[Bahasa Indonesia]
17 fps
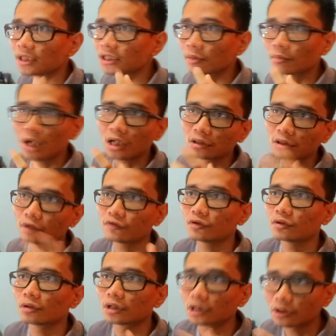Banyak banget
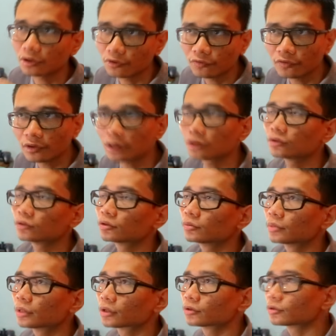reviewer-reviewer,
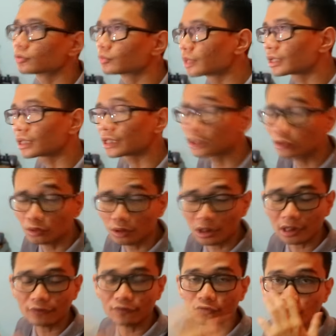youtuber-youtuber itu
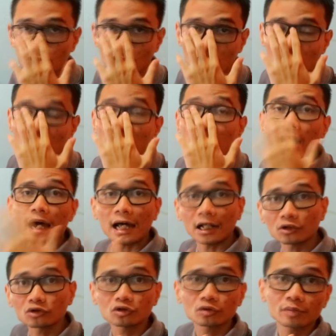nge-review
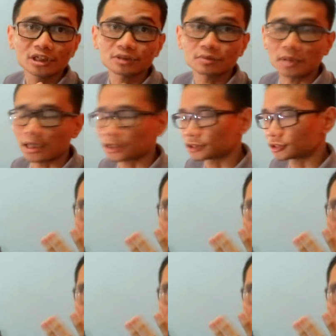Antutu Benchmark.